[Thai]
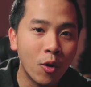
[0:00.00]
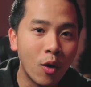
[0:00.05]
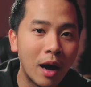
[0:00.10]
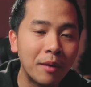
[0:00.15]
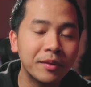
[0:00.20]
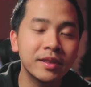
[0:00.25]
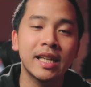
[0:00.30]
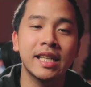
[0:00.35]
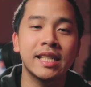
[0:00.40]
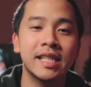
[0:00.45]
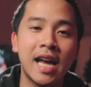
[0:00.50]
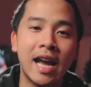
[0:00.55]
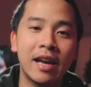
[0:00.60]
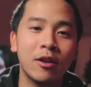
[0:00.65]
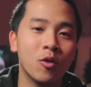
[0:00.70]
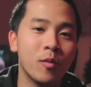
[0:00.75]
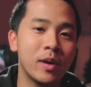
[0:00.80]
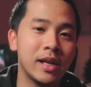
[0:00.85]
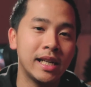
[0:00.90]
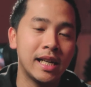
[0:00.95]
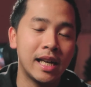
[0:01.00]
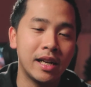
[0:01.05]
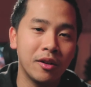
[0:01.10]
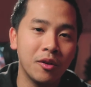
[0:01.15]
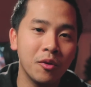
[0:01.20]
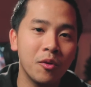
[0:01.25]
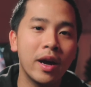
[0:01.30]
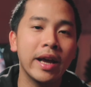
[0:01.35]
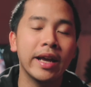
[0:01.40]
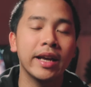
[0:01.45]
ความใส่ใจลงไปในนั้น
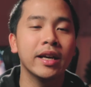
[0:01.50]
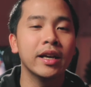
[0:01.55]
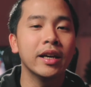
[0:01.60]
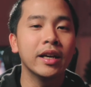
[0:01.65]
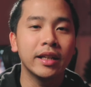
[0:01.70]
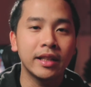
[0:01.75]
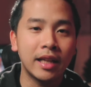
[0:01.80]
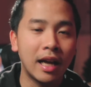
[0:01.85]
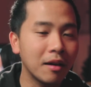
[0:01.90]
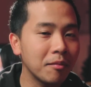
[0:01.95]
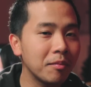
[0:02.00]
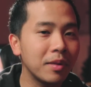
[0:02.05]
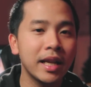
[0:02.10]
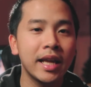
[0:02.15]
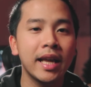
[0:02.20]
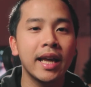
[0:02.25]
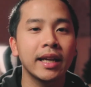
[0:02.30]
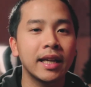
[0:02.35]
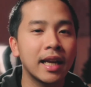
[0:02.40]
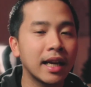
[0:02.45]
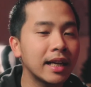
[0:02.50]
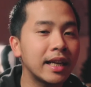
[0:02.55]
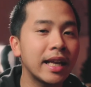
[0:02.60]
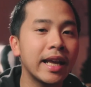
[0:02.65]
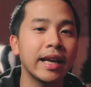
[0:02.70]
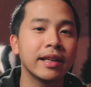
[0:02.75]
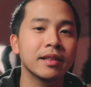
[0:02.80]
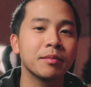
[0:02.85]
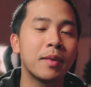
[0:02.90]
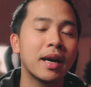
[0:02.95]
ด้วยทั้งเพลงทั้ง
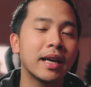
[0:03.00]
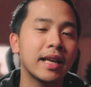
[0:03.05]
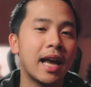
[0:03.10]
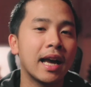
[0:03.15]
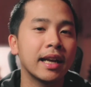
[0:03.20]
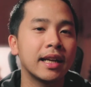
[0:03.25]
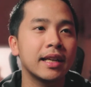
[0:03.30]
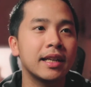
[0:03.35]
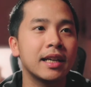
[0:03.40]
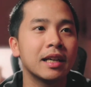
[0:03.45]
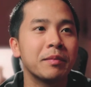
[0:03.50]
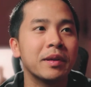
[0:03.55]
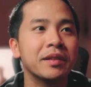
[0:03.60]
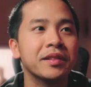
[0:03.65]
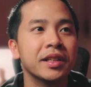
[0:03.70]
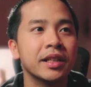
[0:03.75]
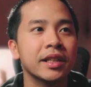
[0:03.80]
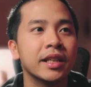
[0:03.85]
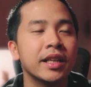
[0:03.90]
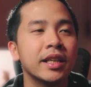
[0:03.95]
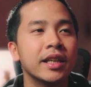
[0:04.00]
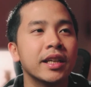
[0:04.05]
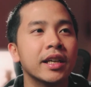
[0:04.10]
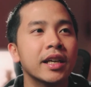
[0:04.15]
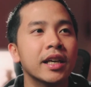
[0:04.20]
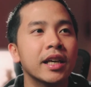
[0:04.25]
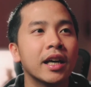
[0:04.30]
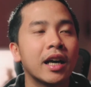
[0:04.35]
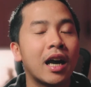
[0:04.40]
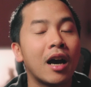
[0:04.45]
เท็กซ์บางอย่างถ้าเกิดเป็นสิ่งที่
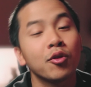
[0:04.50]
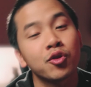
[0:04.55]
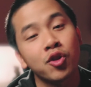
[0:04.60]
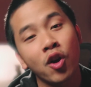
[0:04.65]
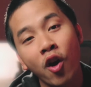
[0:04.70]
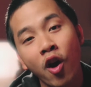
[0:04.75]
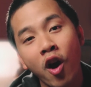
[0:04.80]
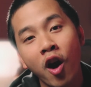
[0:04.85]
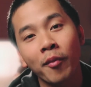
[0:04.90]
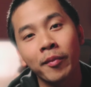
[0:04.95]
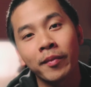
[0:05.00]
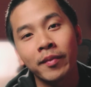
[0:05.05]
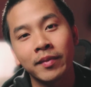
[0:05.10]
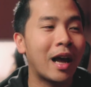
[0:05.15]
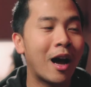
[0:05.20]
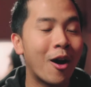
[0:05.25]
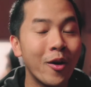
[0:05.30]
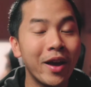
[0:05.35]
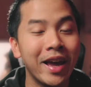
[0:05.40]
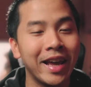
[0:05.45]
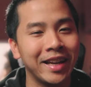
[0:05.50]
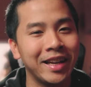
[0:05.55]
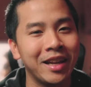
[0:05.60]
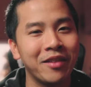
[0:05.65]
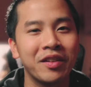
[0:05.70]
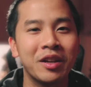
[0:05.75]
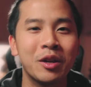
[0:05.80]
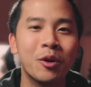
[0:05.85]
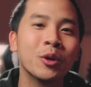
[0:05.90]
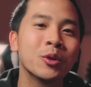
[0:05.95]
เขาชอบเขาเห็นใน
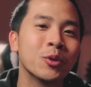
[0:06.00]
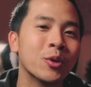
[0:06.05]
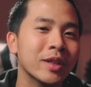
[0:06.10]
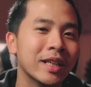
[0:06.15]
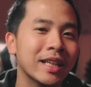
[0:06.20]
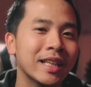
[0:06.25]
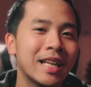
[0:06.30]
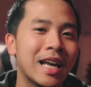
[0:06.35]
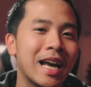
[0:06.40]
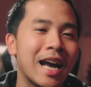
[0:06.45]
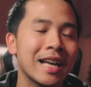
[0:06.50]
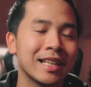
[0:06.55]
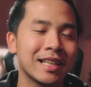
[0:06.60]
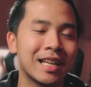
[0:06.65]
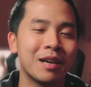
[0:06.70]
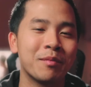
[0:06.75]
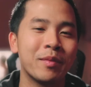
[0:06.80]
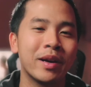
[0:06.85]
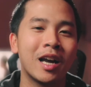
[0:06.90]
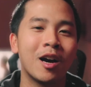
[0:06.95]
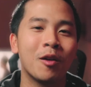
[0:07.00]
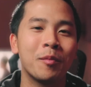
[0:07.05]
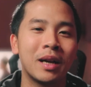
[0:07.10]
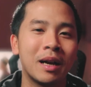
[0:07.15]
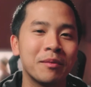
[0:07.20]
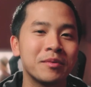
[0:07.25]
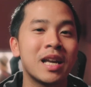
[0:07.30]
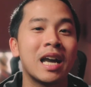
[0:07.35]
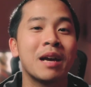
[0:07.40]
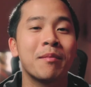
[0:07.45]
วิดีโอตัวนี้เนี่ยอาจจะทำให้เขาป
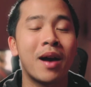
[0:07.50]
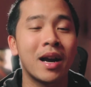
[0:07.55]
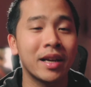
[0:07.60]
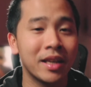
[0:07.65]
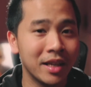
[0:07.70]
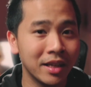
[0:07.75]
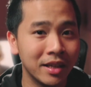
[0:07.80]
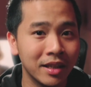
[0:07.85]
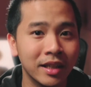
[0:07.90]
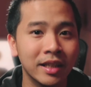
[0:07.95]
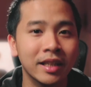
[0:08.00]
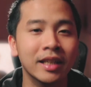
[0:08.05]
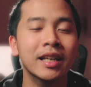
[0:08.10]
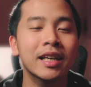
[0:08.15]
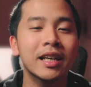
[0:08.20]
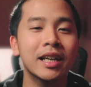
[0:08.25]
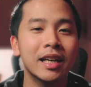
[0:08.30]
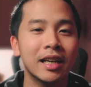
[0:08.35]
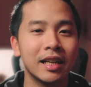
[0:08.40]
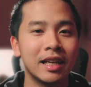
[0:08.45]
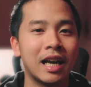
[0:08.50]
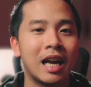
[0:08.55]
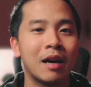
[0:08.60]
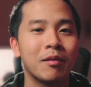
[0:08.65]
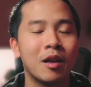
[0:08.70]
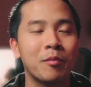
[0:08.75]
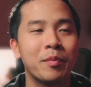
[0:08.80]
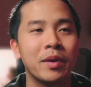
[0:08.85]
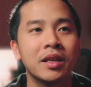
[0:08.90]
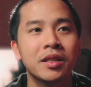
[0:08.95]
ระทับใจมากยิ่งขึ้นนะครั
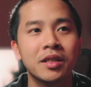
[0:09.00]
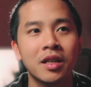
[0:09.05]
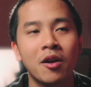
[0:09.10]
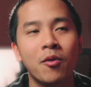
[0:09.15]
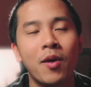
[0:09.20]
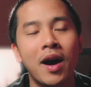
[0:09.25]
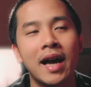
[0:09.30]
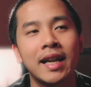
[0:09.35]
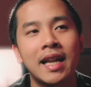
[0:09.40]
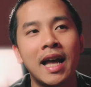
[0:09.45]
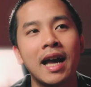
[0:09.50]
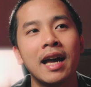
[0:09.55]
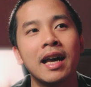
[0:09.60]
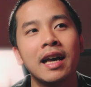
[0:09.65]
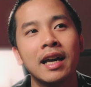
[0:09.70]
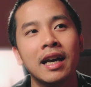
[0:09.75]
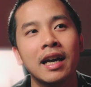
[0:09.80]
บและปิงเชื่อว่านะ